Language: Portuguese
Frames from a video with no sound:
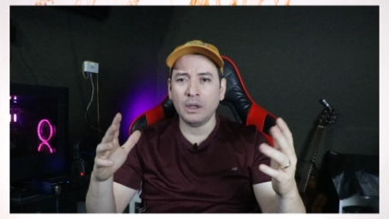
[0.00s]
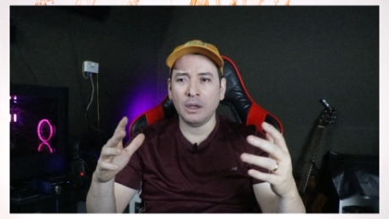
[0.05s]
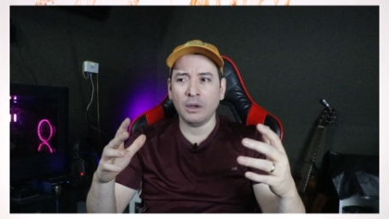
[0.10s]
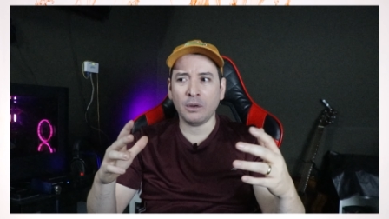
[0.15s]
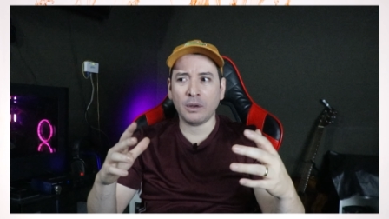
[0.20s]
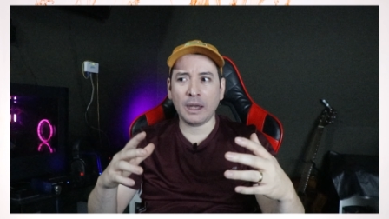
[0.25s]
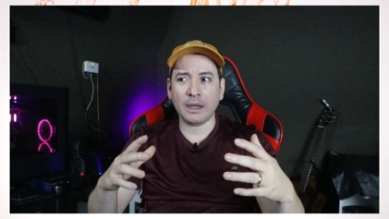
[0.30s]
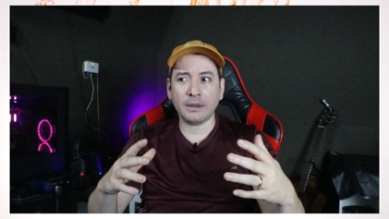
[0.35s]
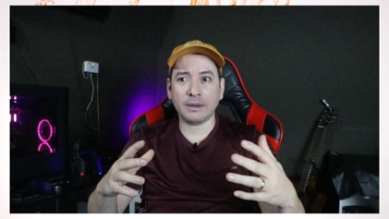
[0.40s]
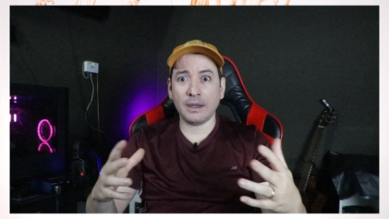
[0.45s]
Eu
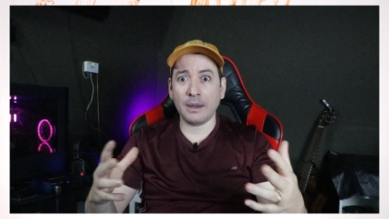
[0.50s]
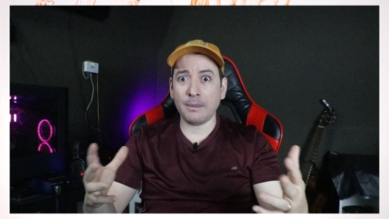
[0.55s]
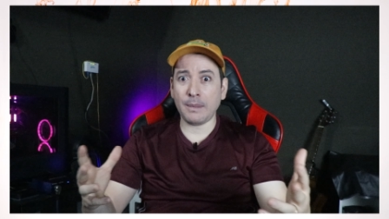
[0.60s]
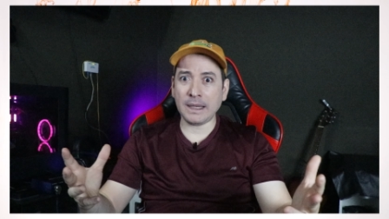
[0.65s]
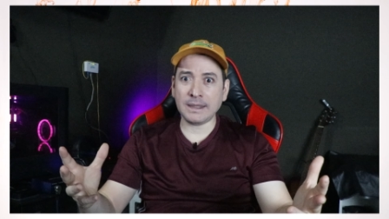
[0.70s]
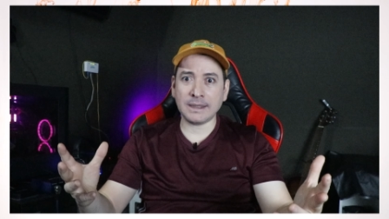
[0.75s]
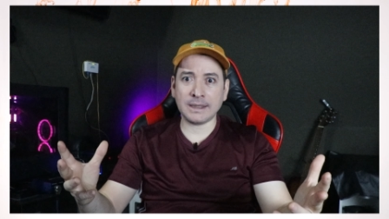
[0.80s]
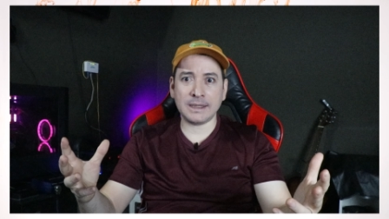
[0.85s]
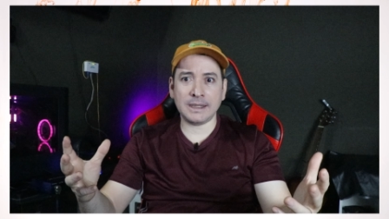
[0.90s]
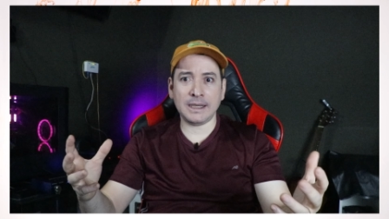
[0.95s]
quero trem
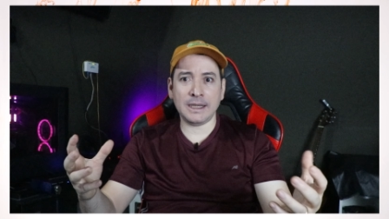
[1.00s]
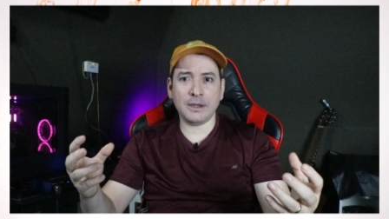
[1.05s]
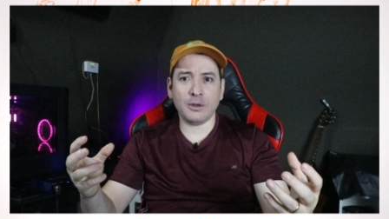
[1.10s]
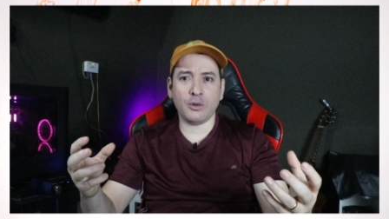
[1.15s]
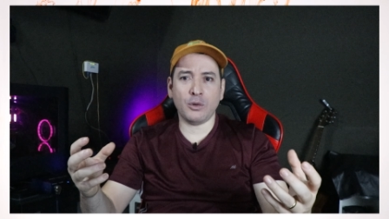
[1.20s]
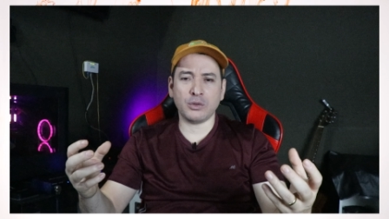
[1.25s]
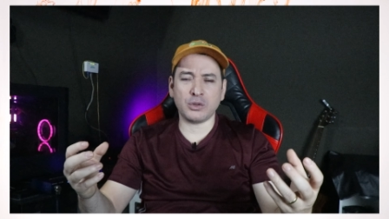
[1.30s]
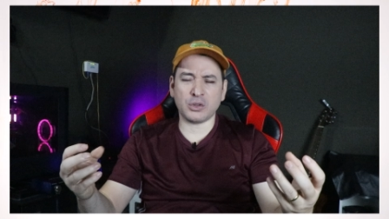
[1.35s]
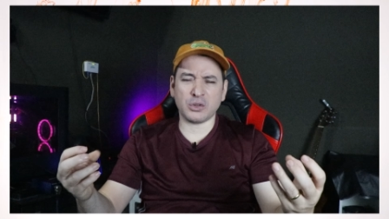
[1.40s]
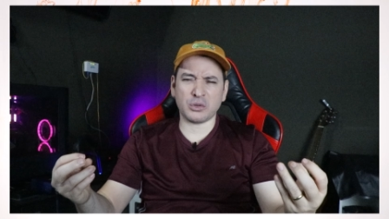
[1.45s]
macio,
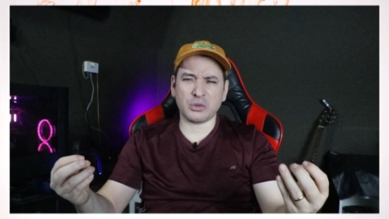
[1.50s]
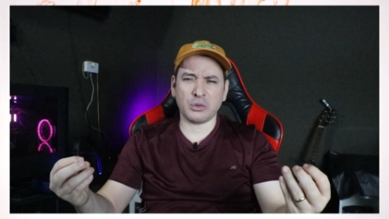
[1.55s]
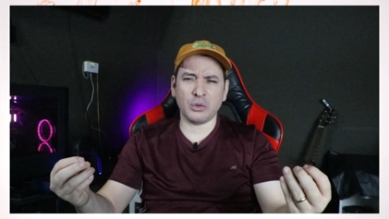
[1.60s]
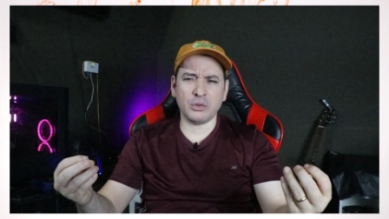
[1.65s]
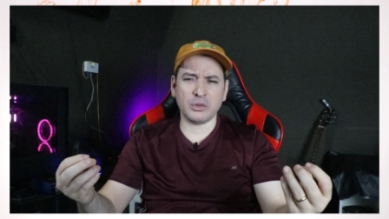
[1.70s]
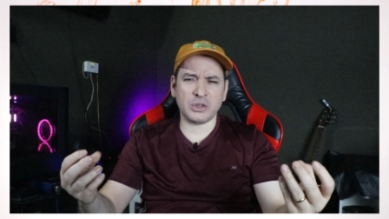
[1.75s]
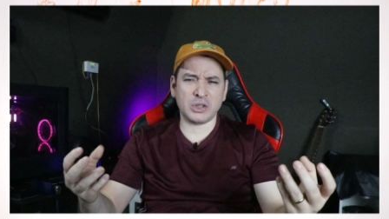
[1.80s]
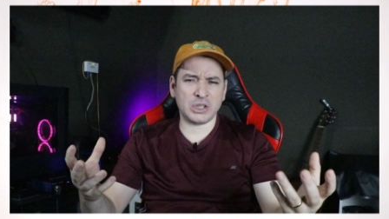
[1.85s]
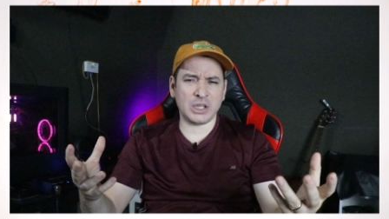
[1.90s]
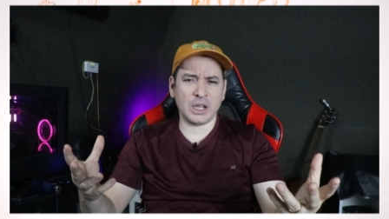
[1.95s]

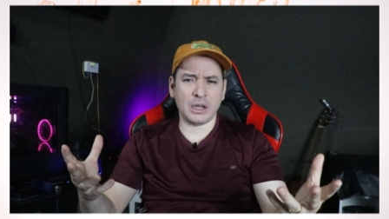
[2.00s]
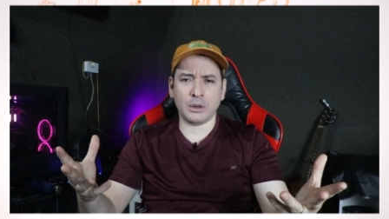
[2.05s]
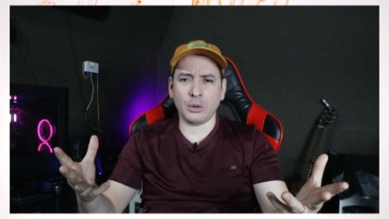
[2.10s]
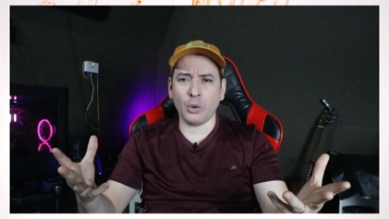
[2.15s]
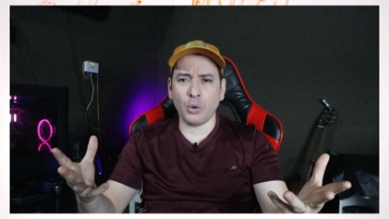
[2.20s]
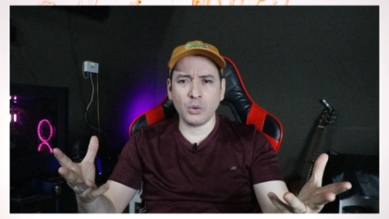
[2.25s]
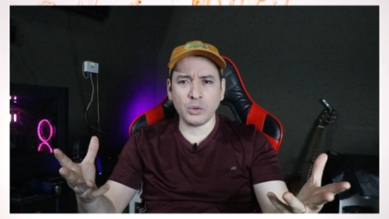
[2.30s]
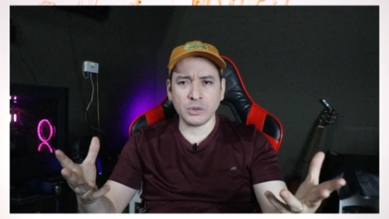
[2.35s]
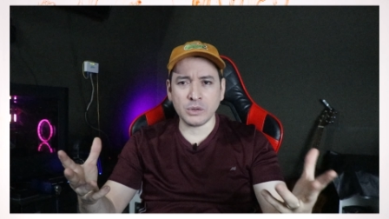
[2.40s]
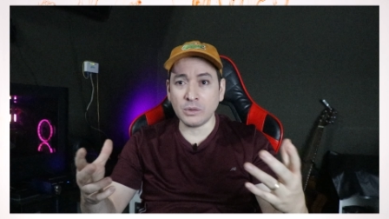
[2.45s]
gostoso,
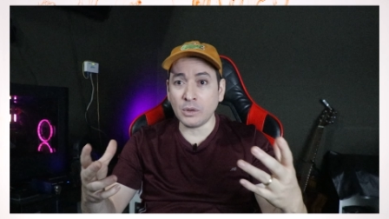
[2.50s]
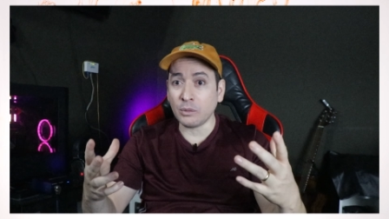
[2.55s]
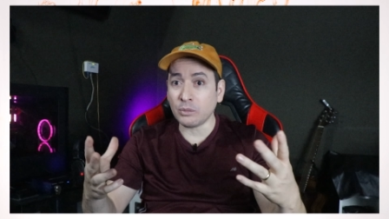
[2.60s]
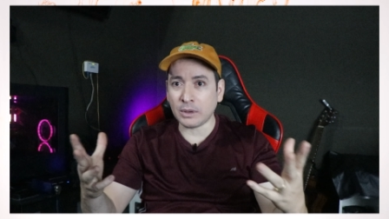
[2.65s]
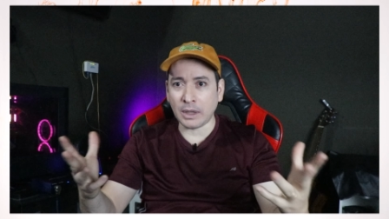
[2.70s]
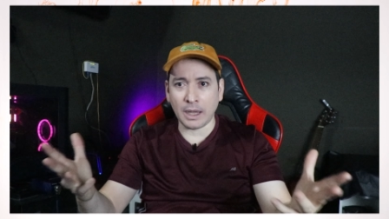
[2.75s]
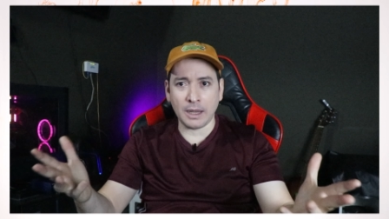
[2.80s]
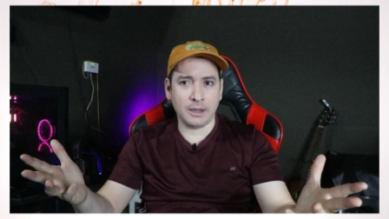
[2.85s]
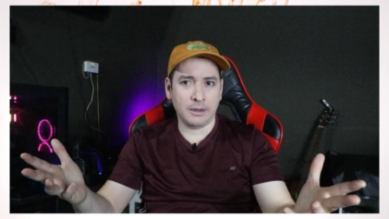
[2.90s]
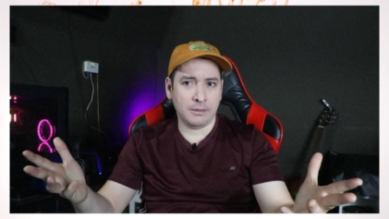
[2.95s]
sedoso, não
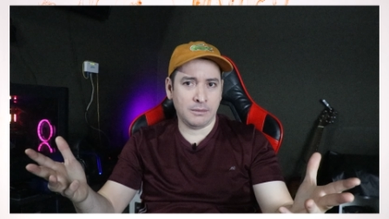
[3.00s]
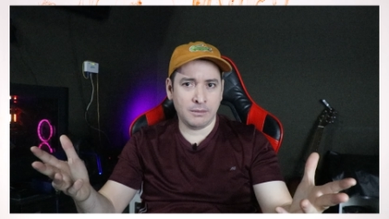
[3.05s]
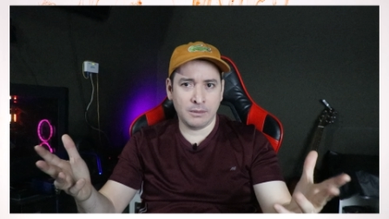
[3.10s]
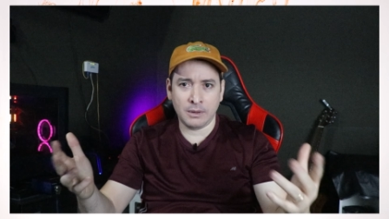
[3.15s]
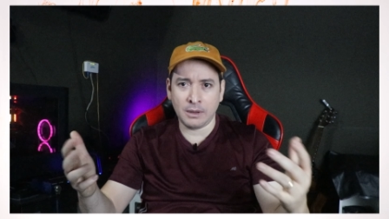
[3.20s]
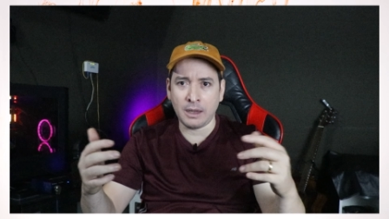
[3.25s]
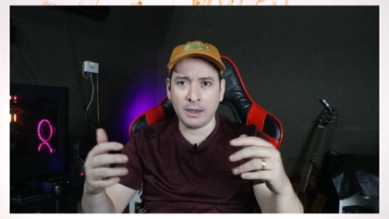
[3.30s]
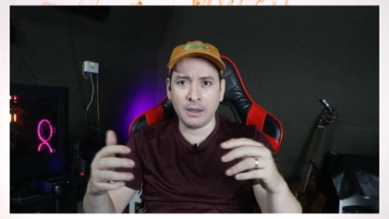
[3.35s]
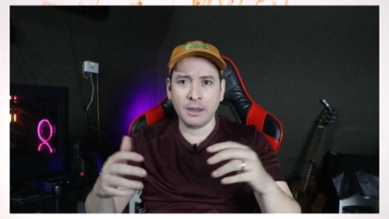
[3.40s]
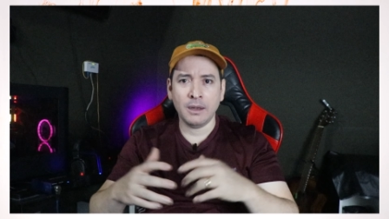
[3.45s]
tem,
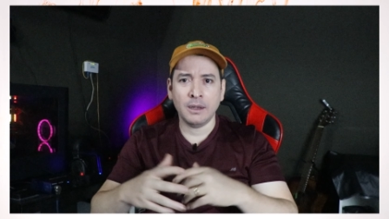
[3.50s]
né?